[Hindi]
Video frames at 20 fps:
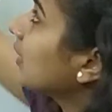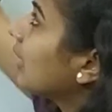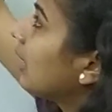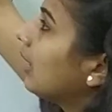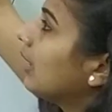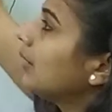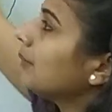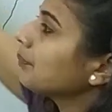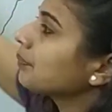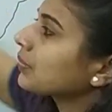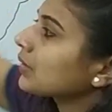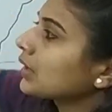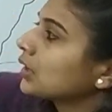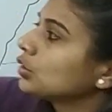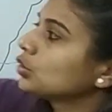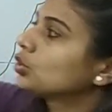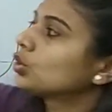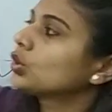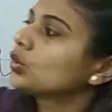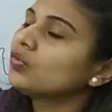कहा
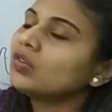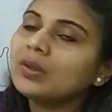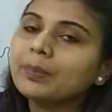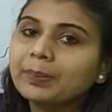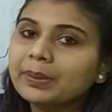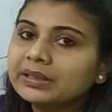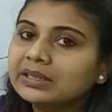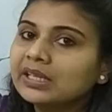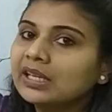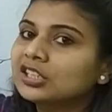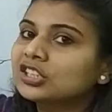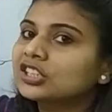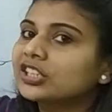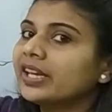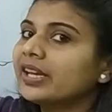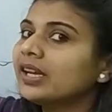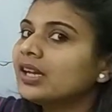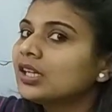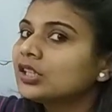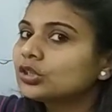ध्रुवीय प्रदेश
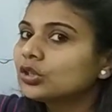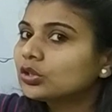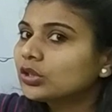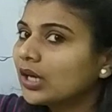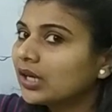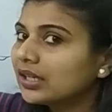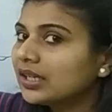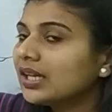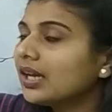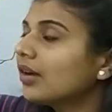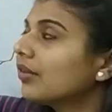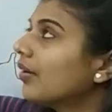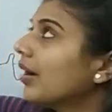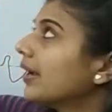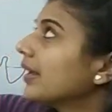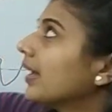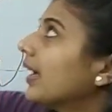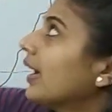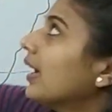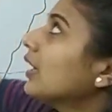से जो ठंडी
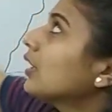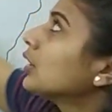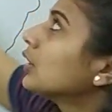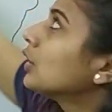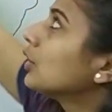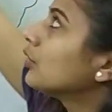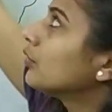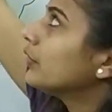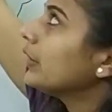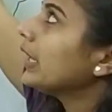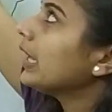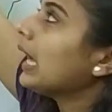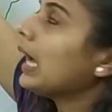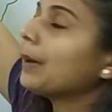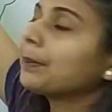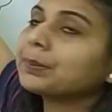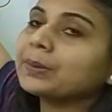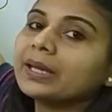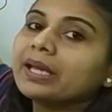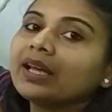हवाएं हैं वे
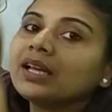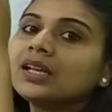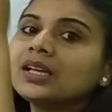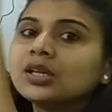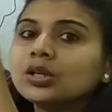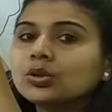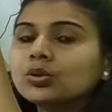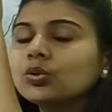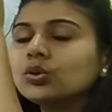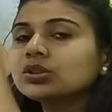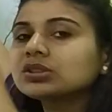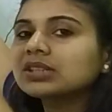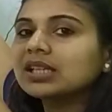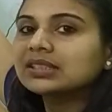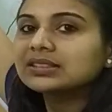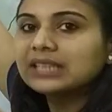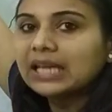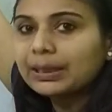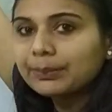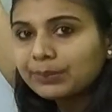आपके रूस
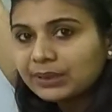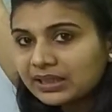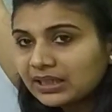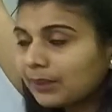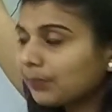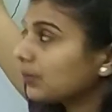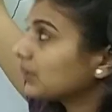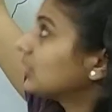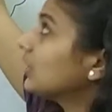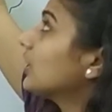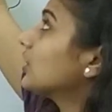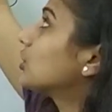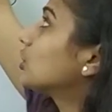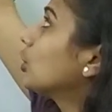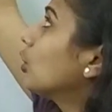के साइबेरिया प्रदेश